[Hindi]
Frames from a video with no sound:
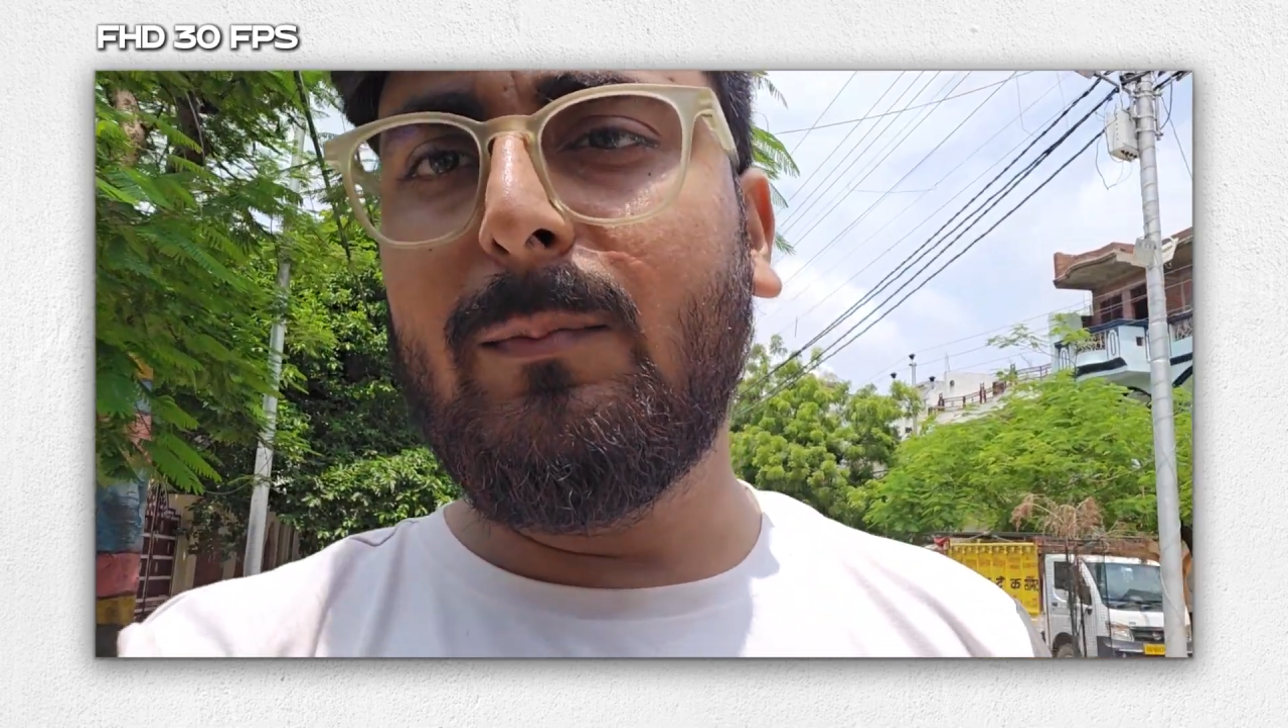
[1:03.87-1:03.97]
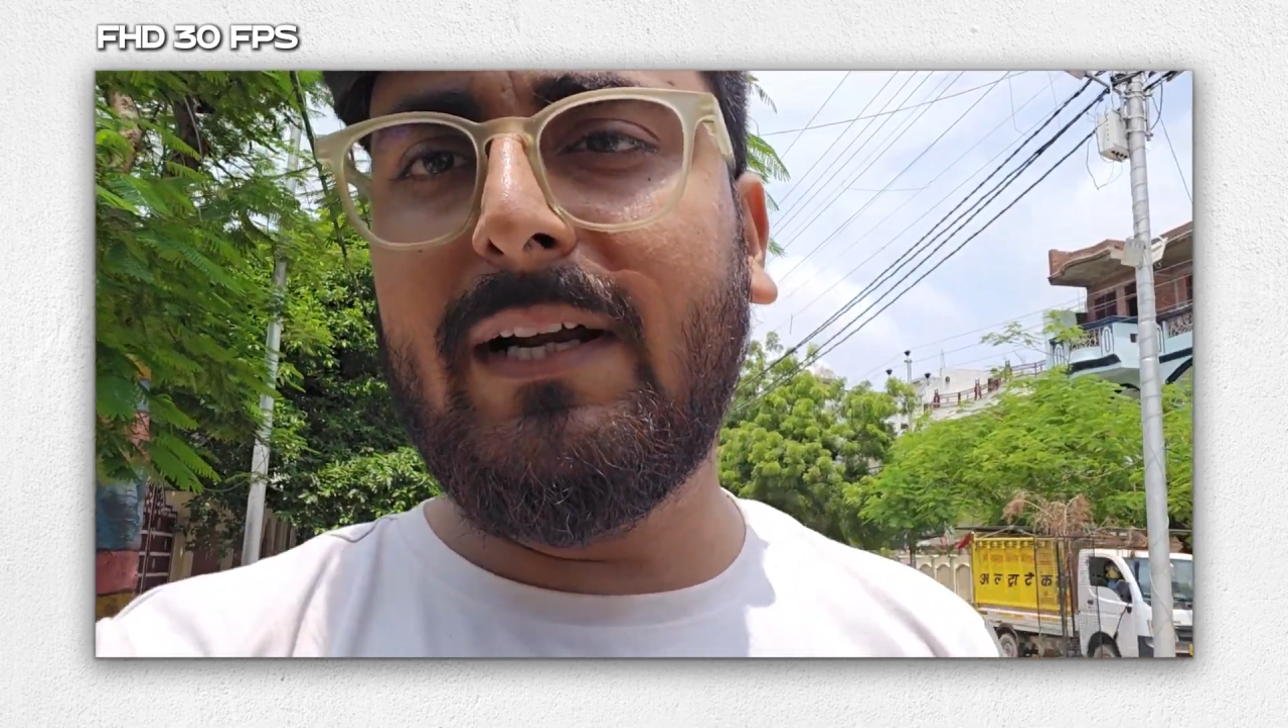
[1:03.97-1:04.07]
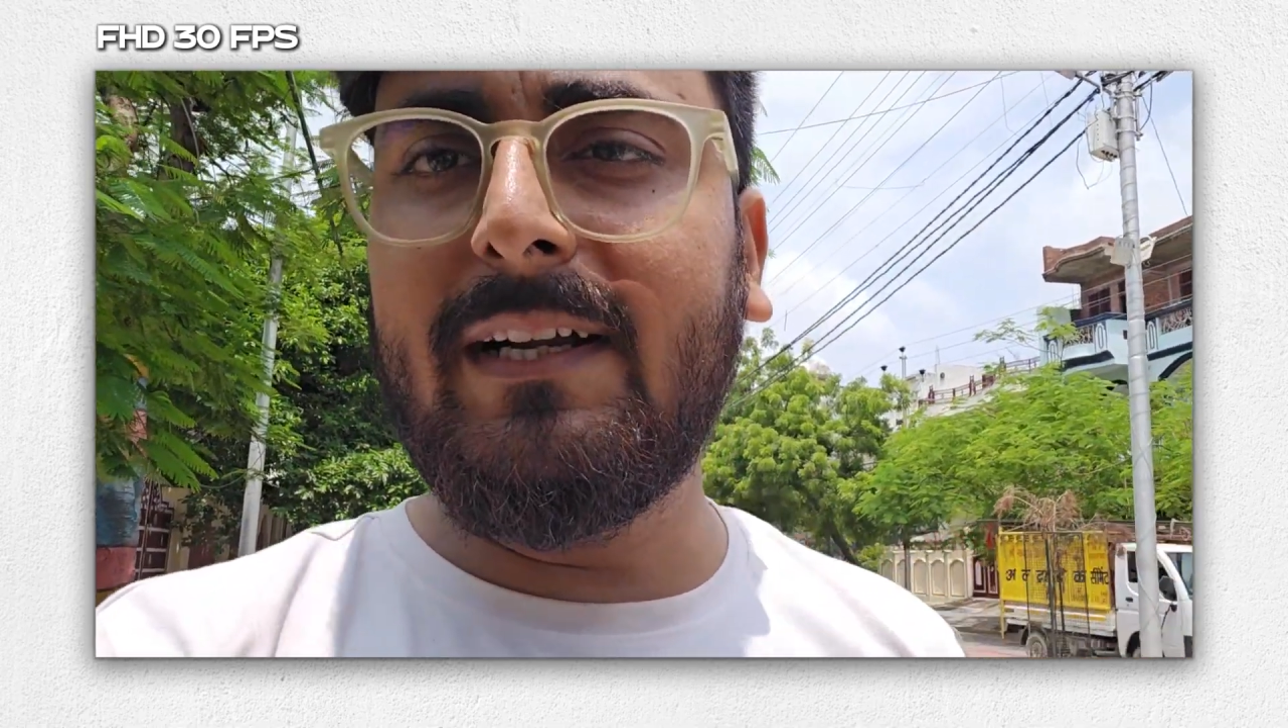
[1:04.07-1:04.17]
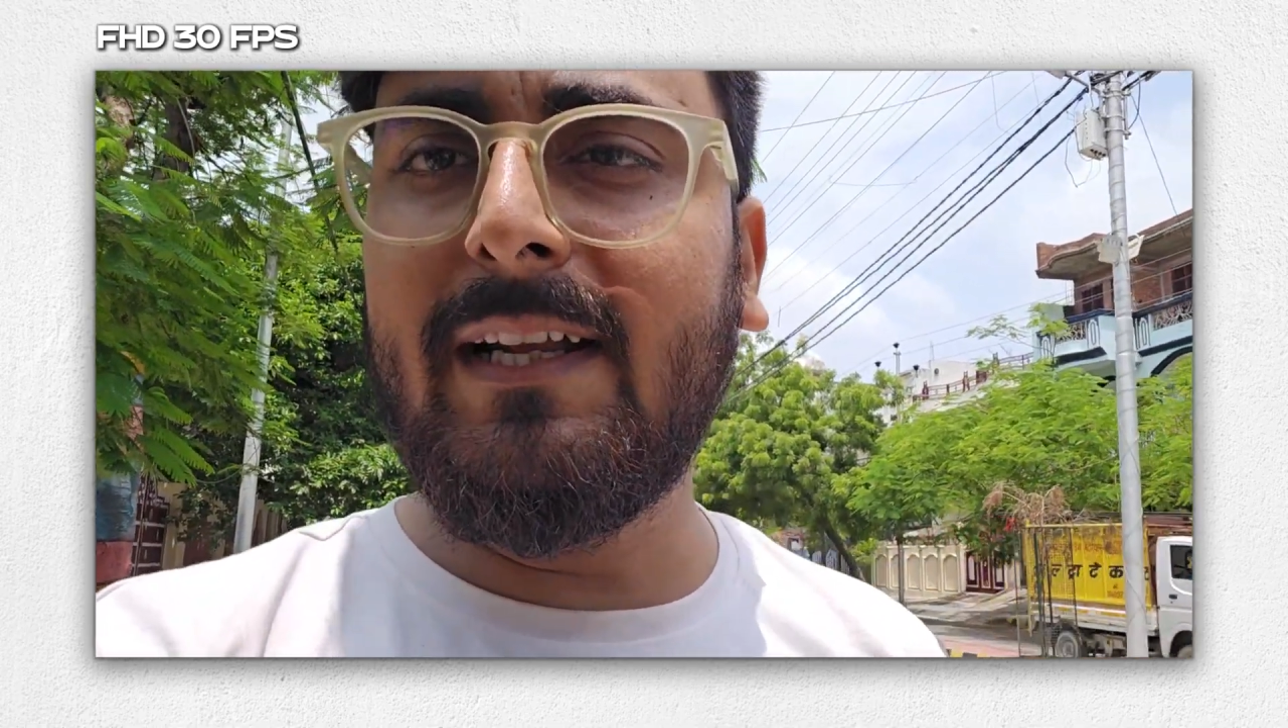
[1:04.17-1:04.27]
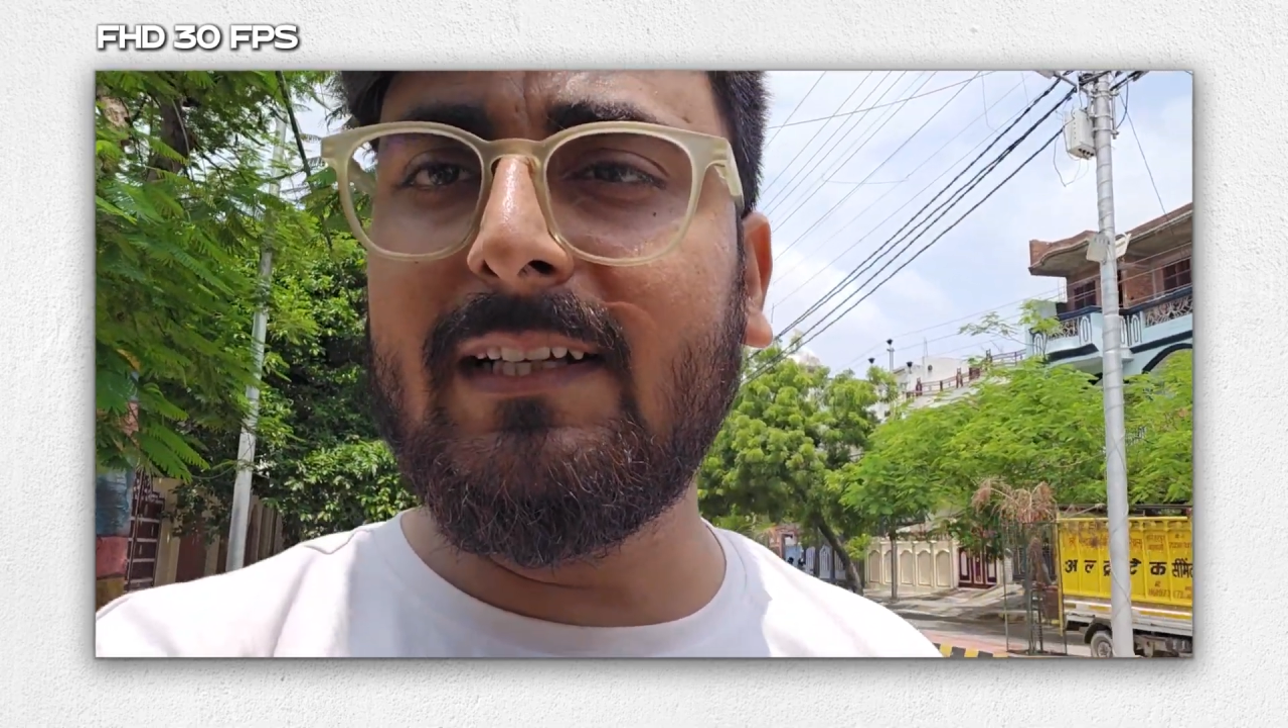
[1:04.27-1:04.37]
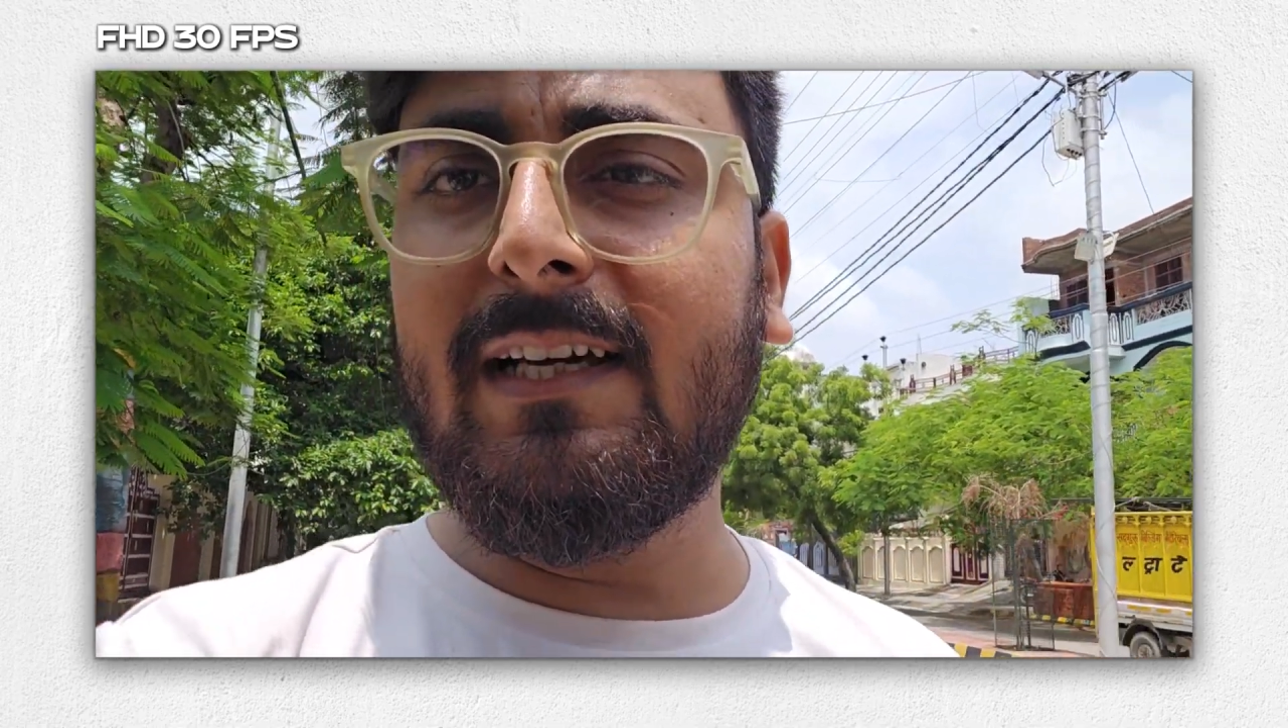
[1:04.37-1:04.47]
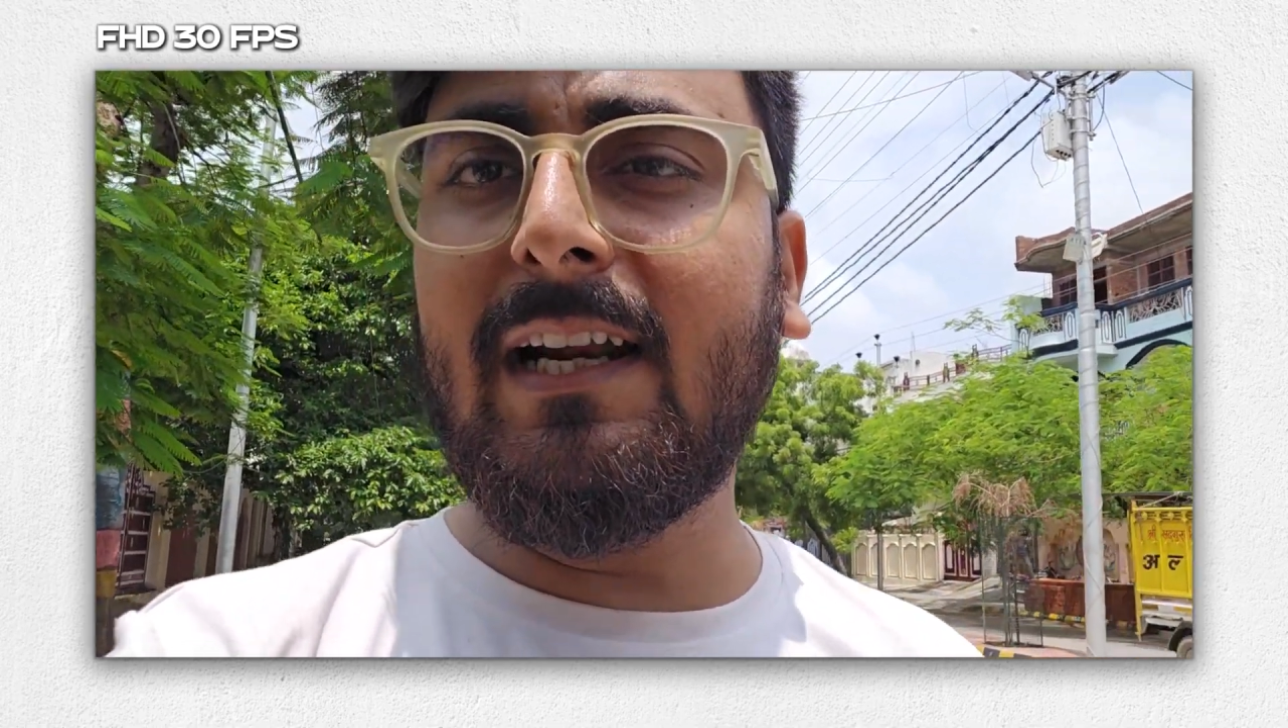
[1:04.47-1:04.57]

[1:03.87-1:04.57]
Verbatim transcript: मेंटेन